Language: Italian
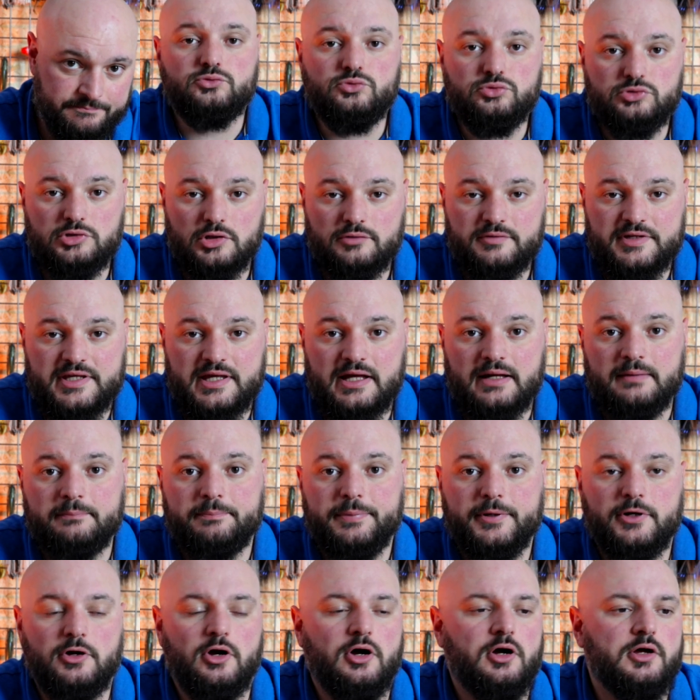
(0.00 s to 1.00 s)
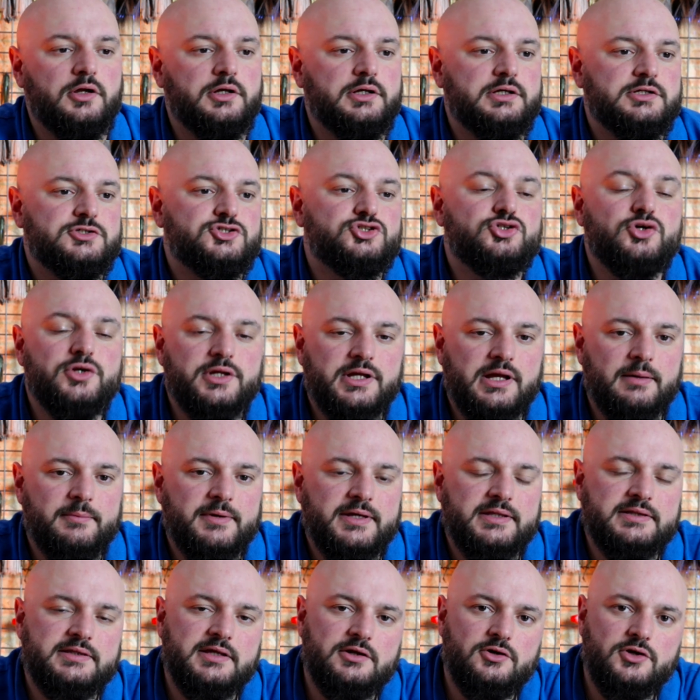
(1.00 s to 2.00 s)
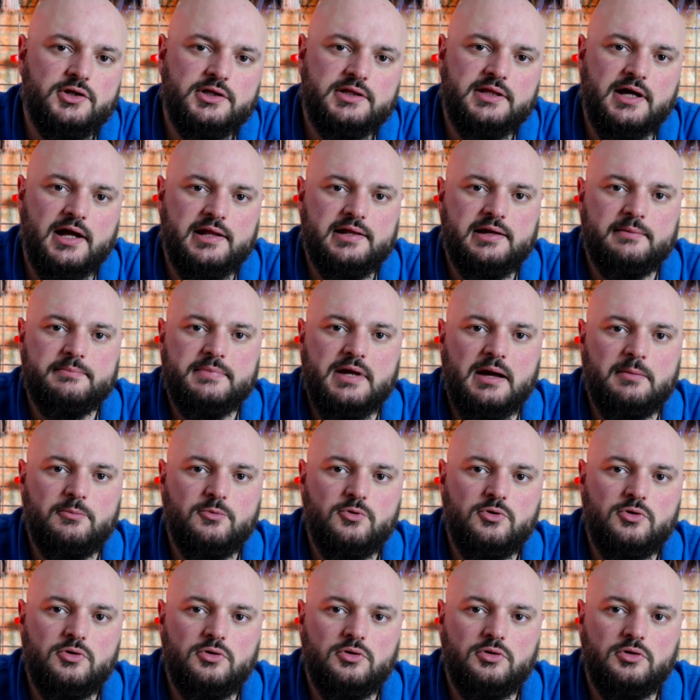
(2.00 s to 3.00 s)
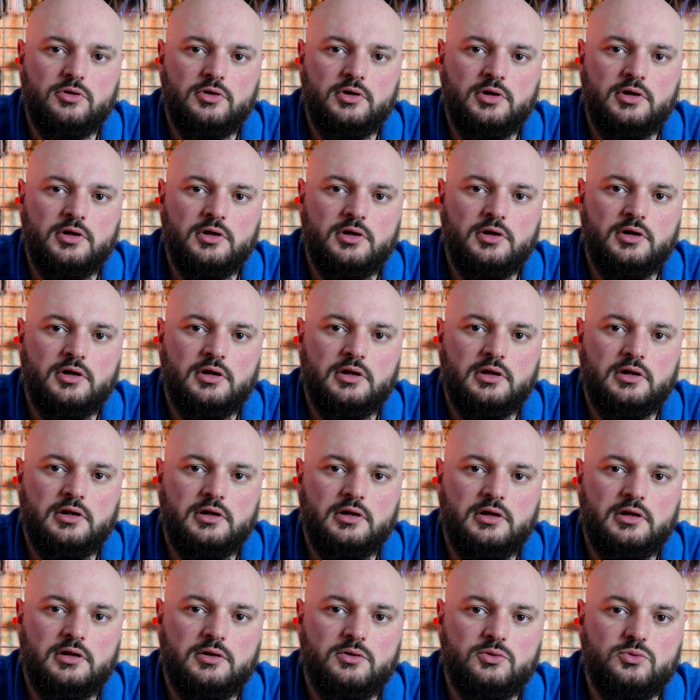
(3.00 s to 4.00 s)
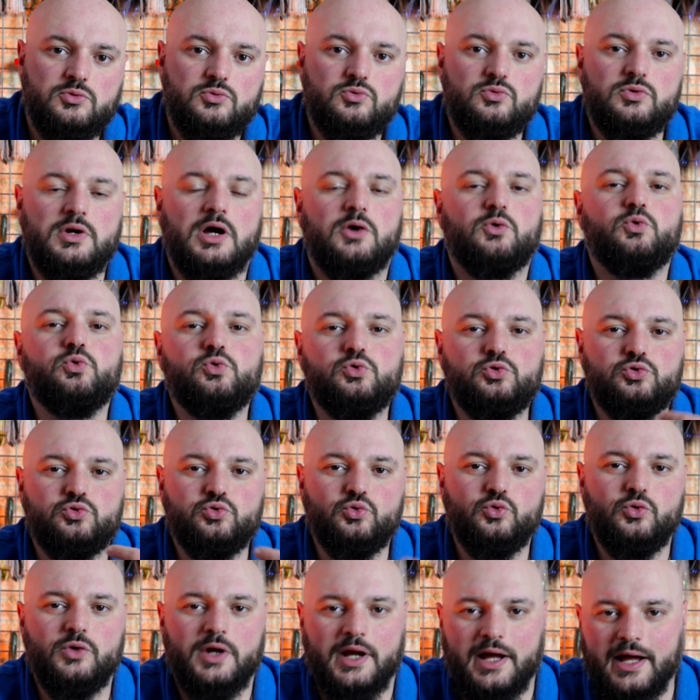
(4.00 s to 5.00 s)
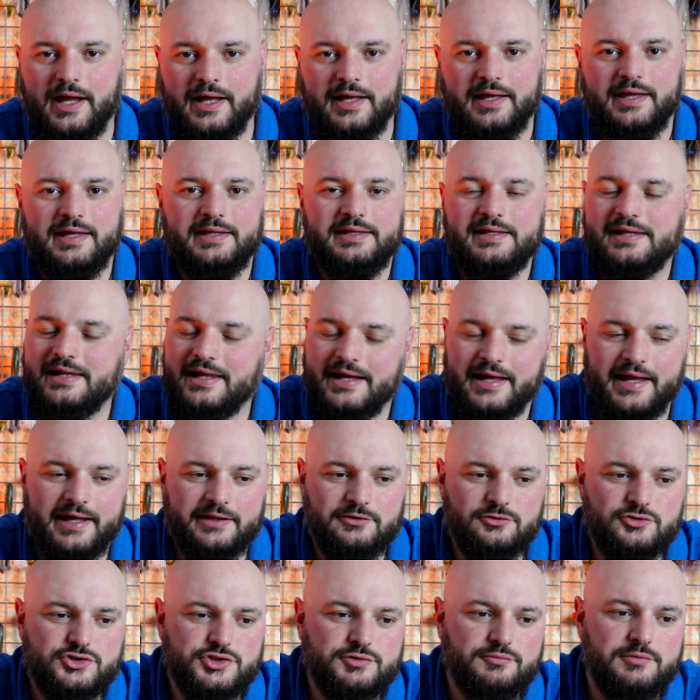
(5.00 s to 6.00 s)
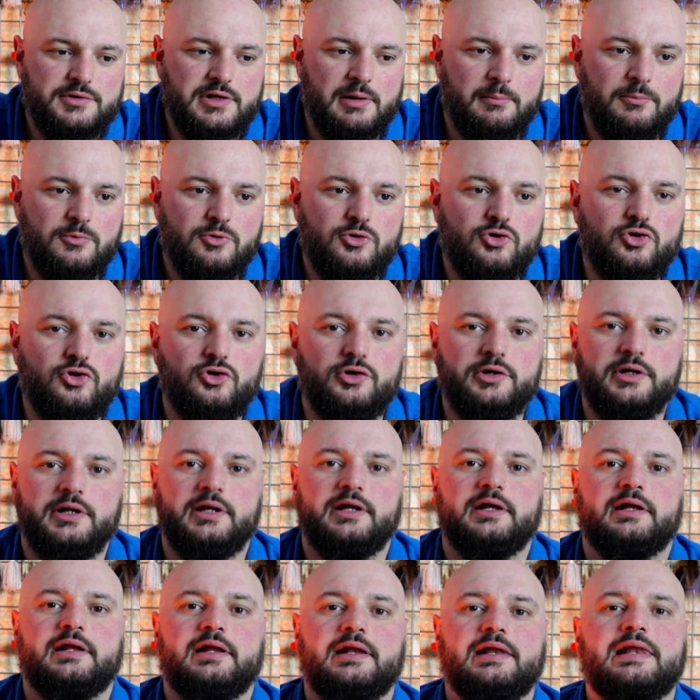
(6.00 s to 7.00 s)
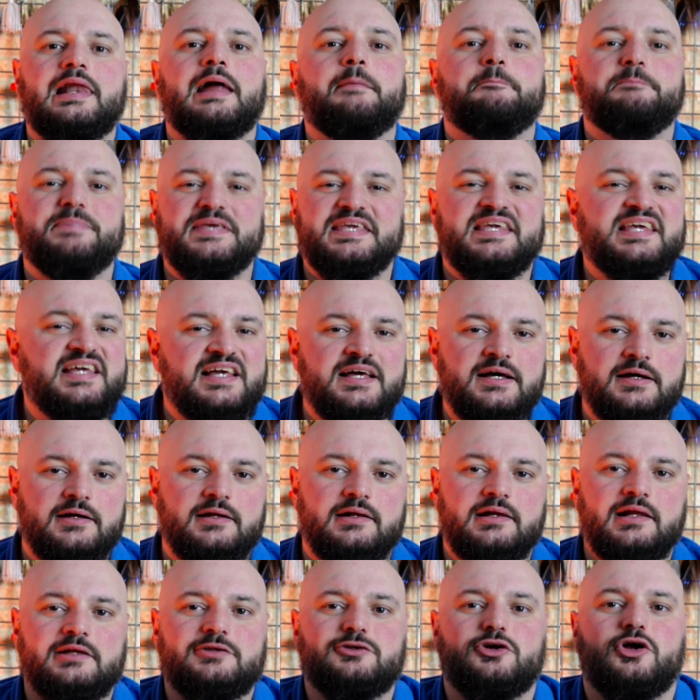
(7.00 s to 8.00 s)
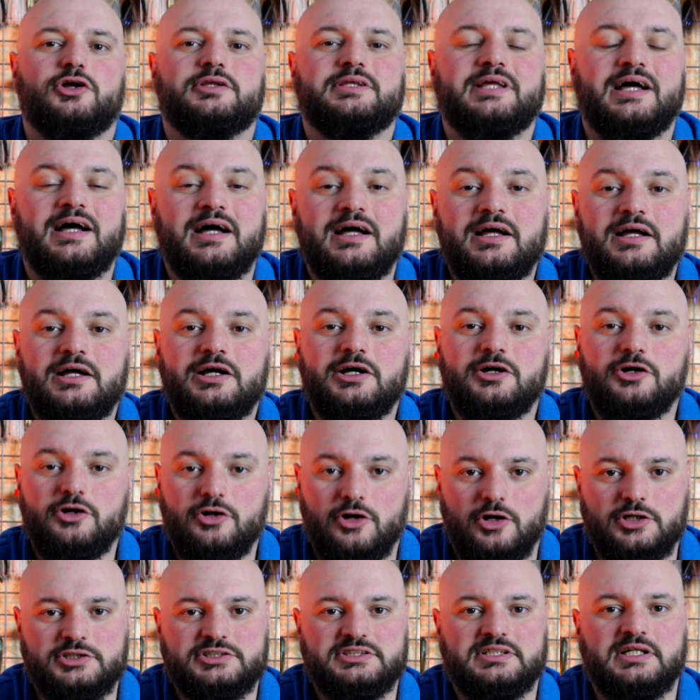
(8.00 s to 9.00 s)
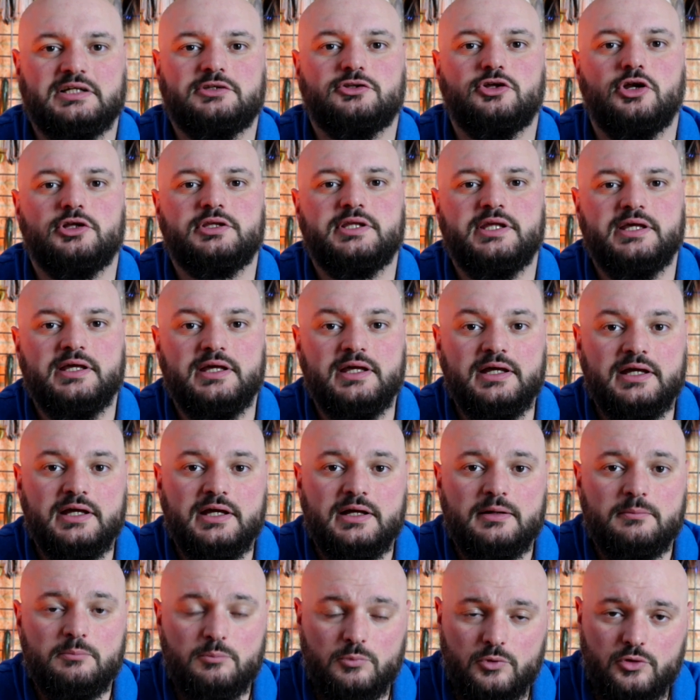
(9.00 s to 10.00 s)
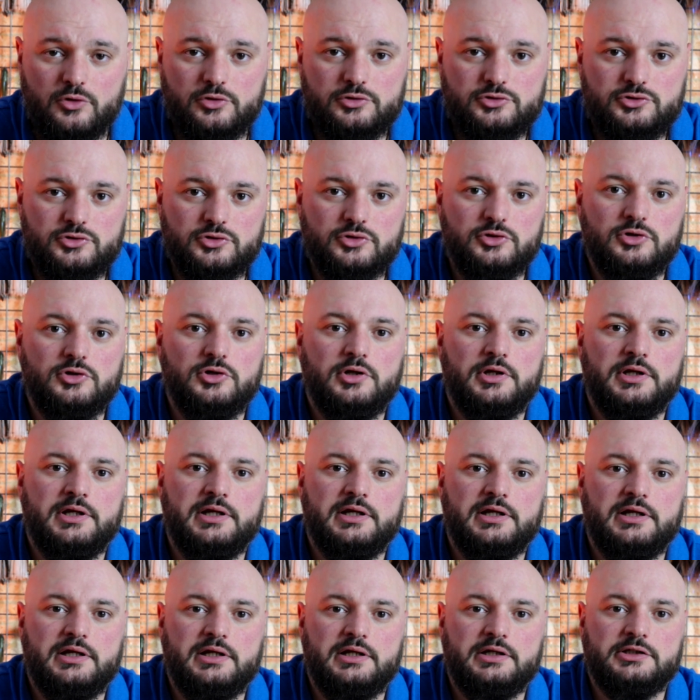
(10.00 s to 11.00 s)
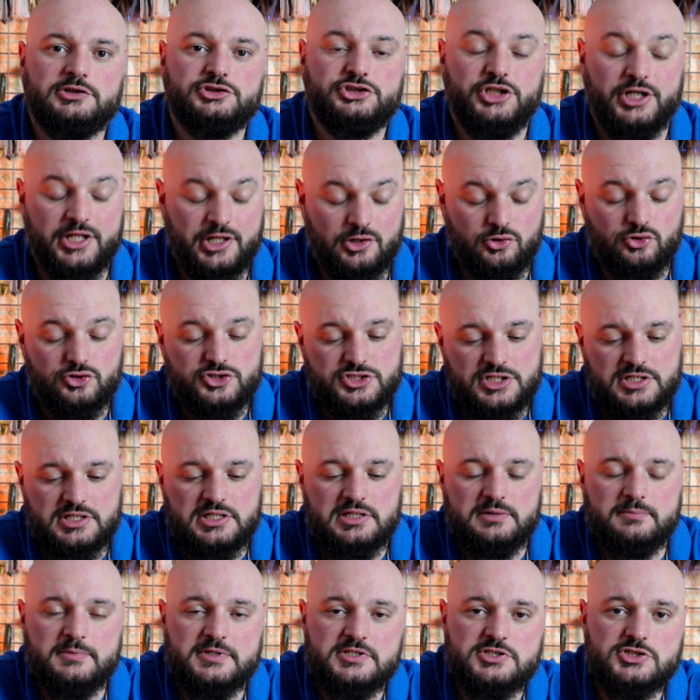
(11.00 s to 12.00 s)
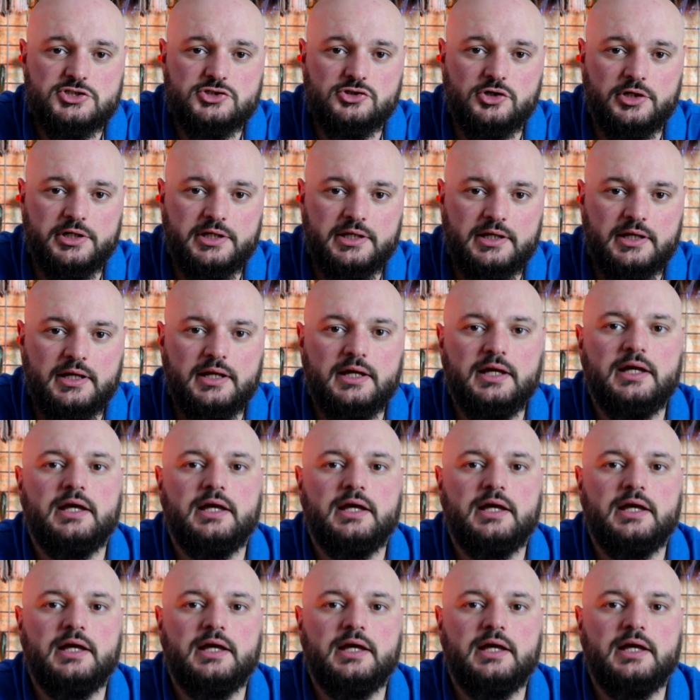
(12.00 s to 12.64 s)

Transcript: Tuttavia, però, storicamente noi in Italia abbiamo eh, una cultura anche del laghetto, se vogliamo, con la big, la trota grossa, trote molto eh, generose di dimensioni